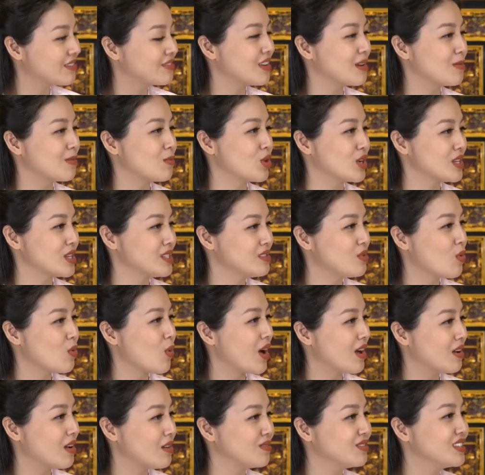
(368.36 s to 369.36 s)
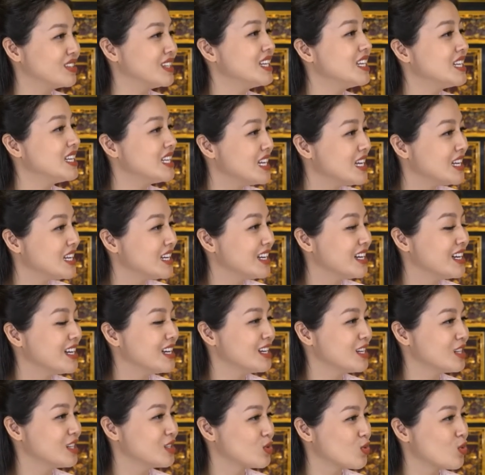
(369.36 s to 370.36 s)
và một cái sự hòa hợp với thiên nhiên,
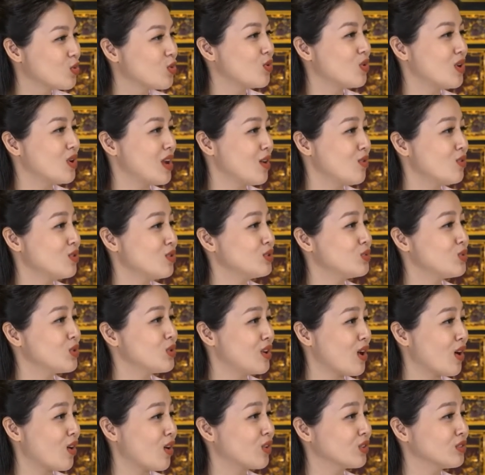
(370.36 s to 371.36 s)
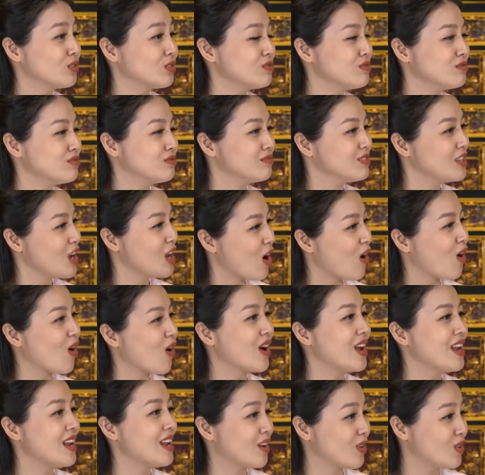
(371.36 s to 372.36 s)
dù là ngôi chùa đó có
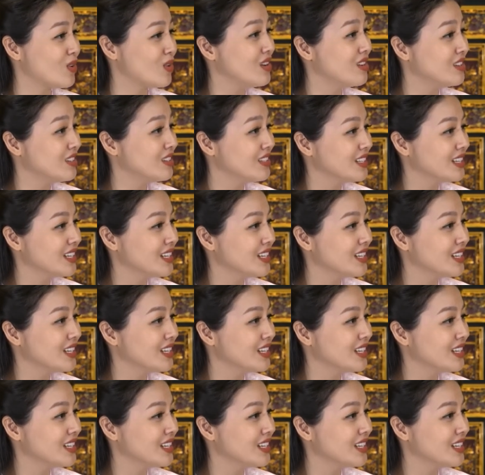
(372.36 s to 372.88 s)
nhỏ hay là có lớn.